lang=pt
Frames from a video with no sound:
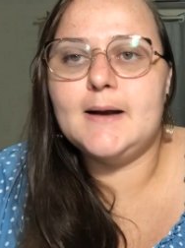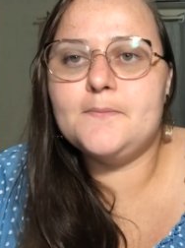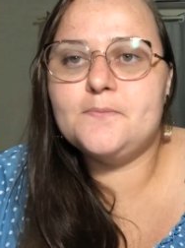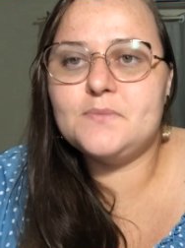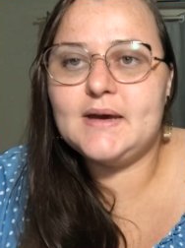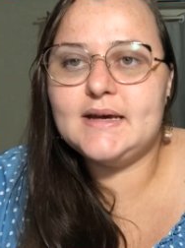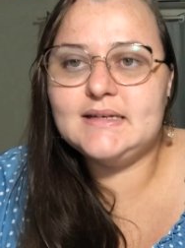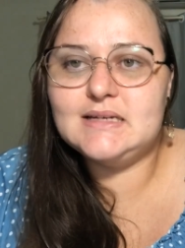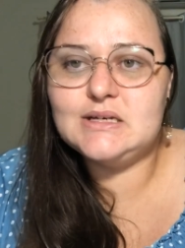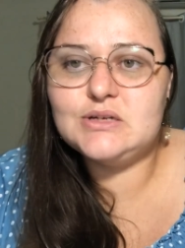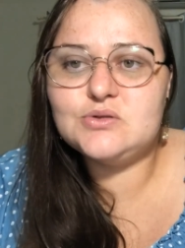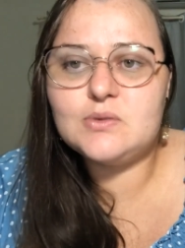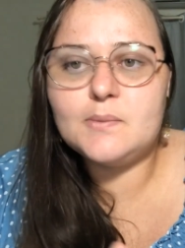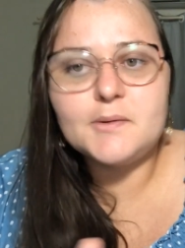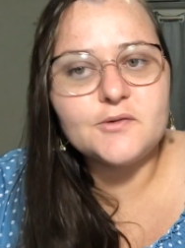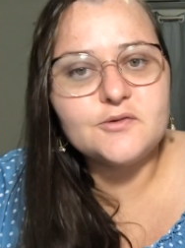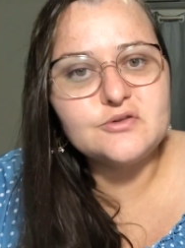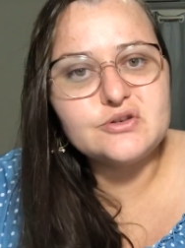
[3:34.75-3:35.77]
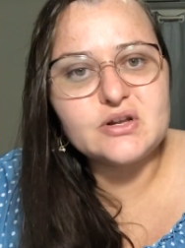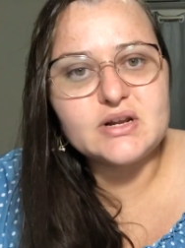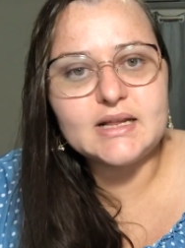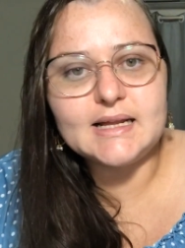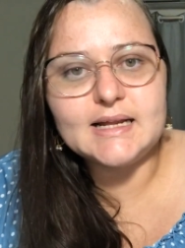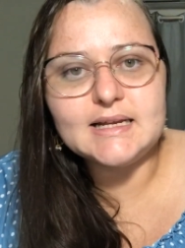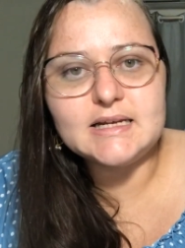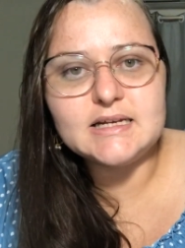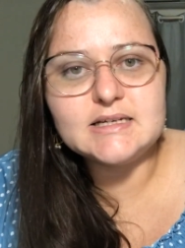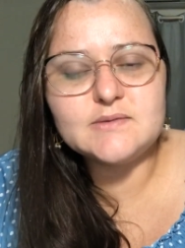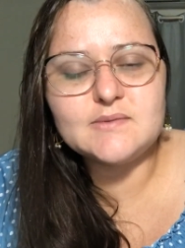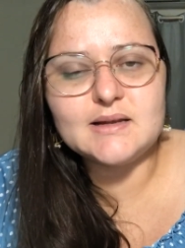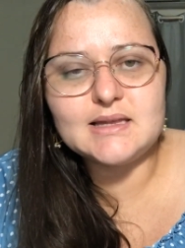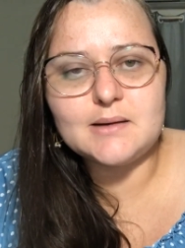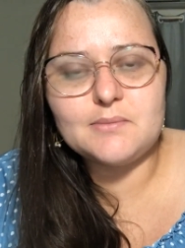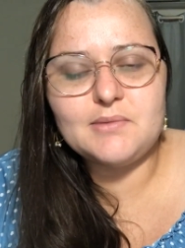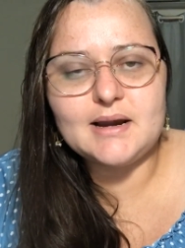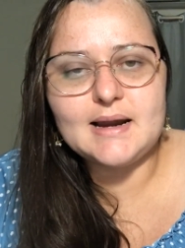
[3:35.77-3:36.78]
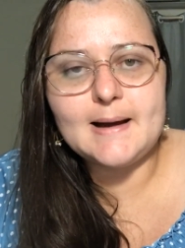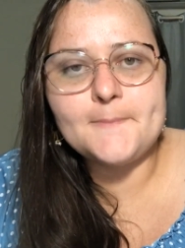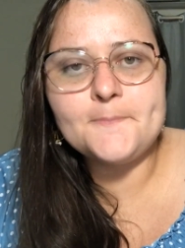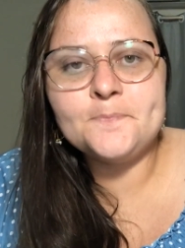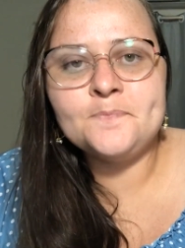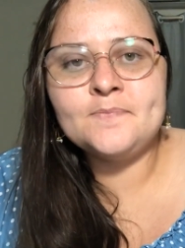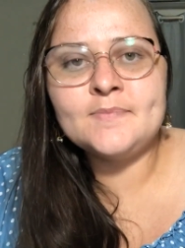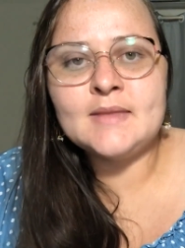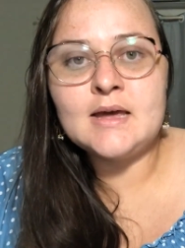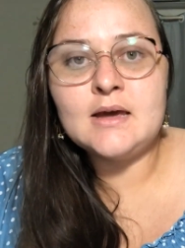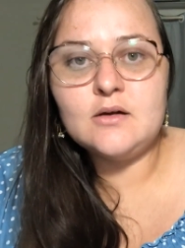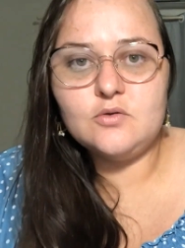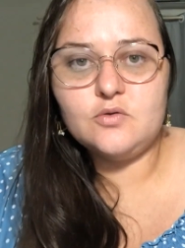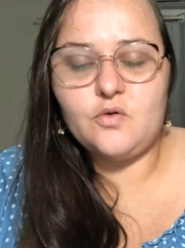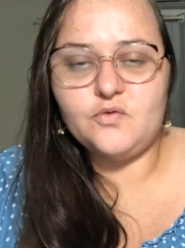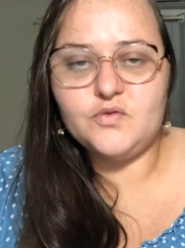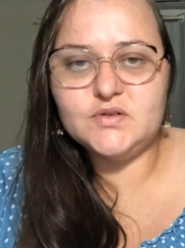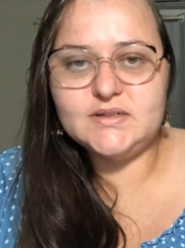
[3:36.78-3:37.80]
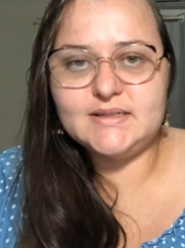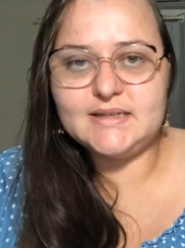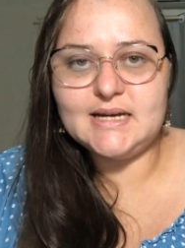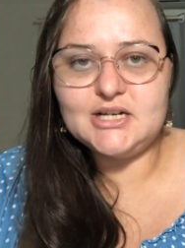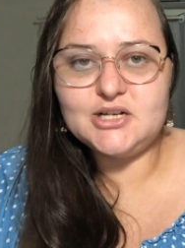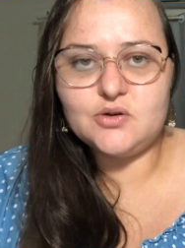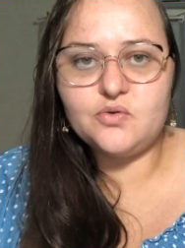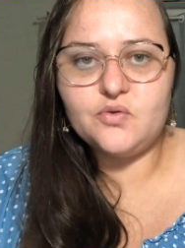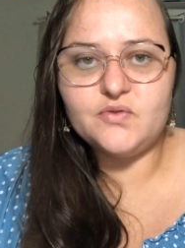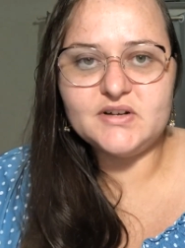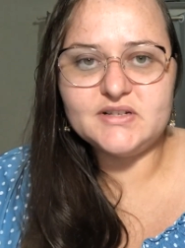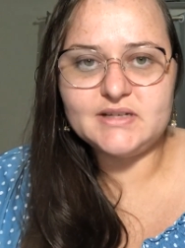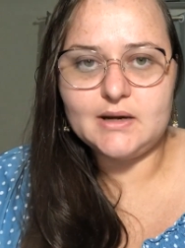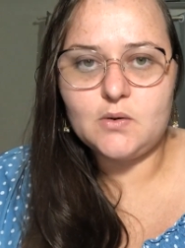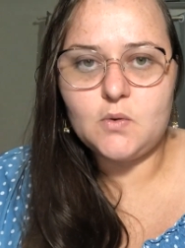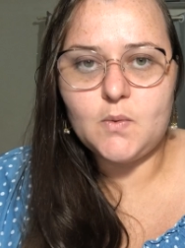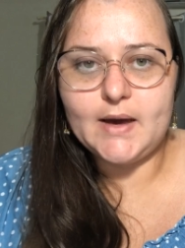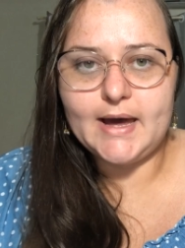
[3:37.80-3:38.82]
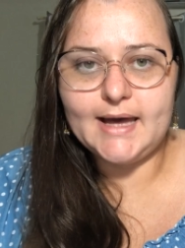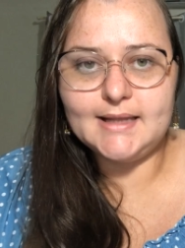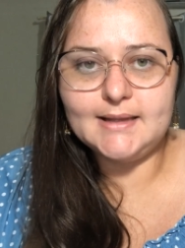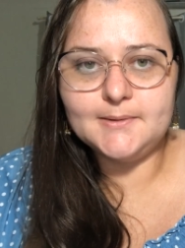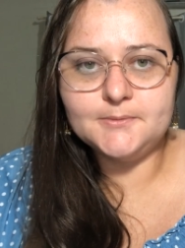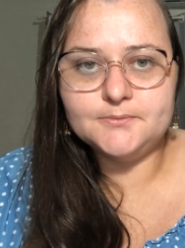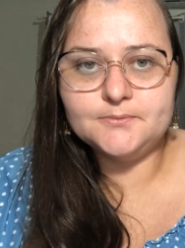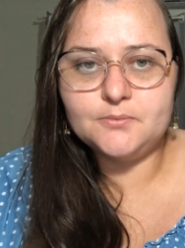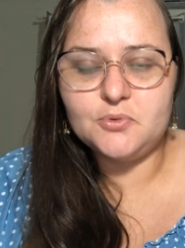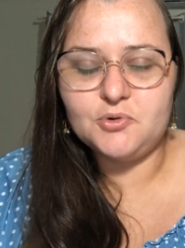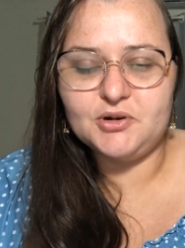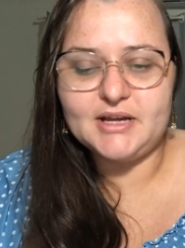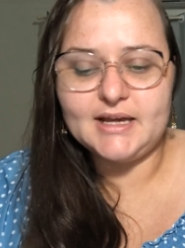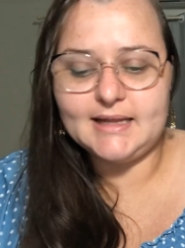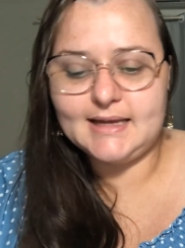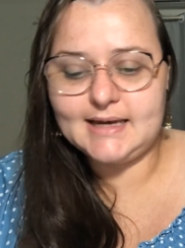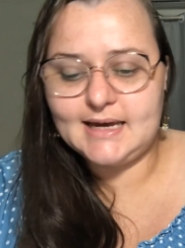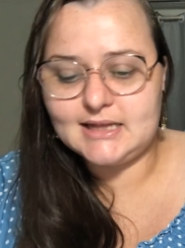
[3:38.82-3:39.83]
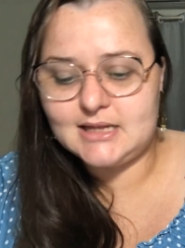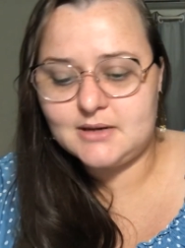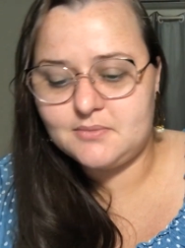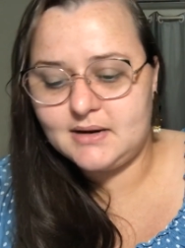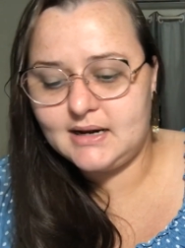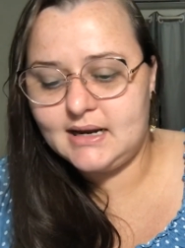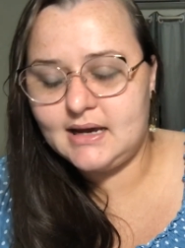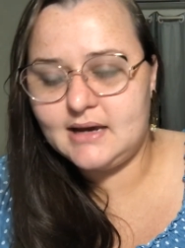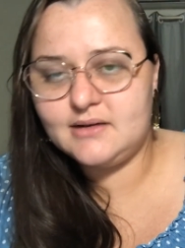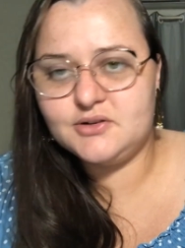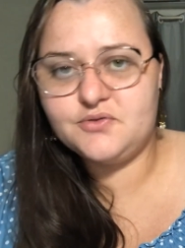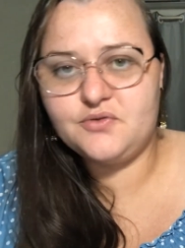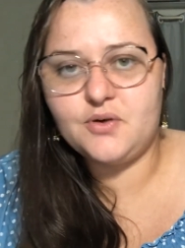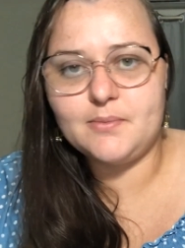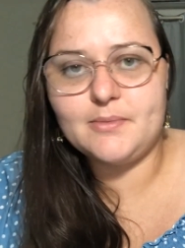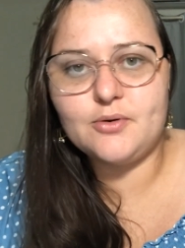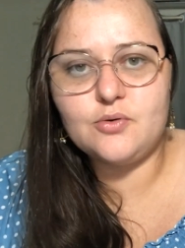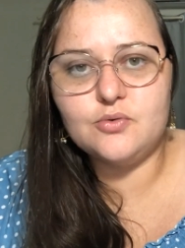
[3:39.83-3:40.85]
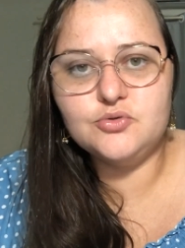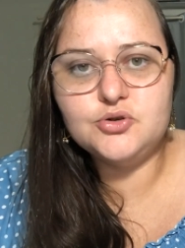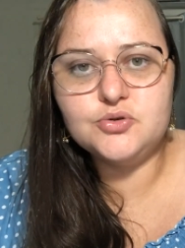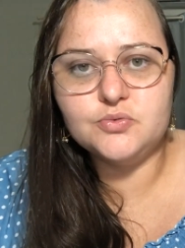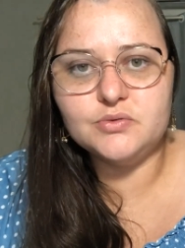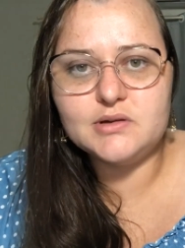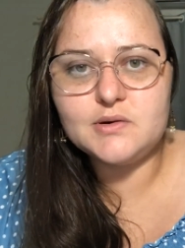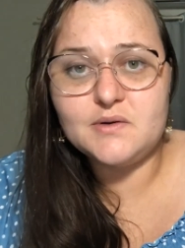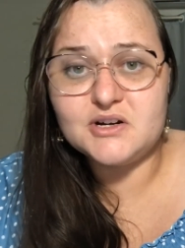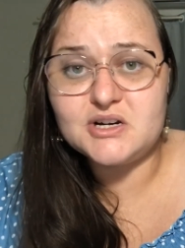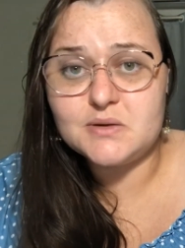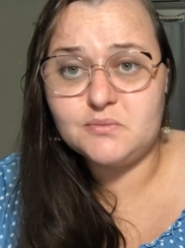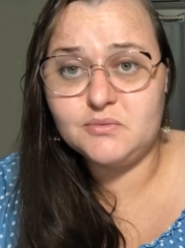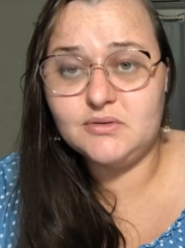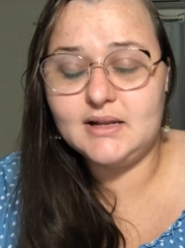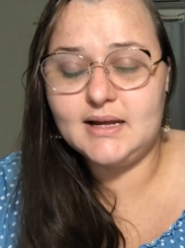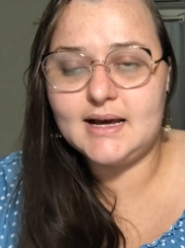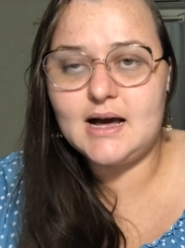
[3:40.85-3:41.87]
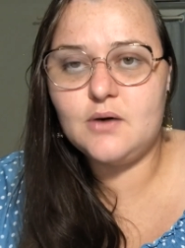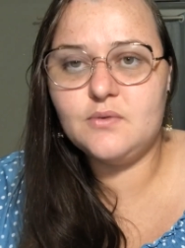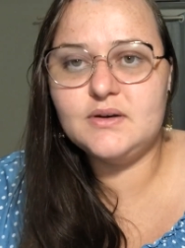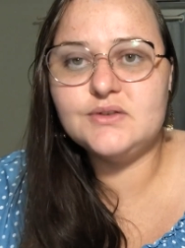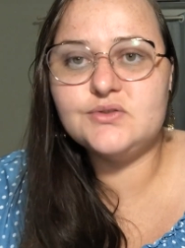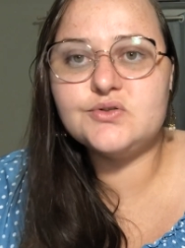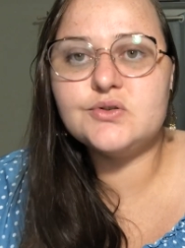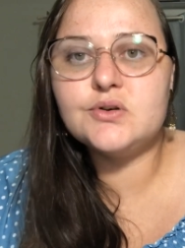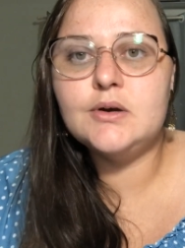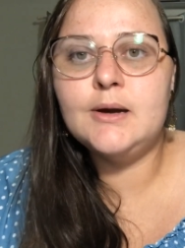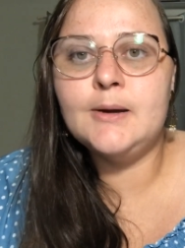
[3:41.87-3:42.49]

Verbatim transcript: Mas isso a professora Denise vai trabalhar com vocês, já conversei com ela, porque ela quer trabalhar de forma conjunta, eu achei muito legal isso,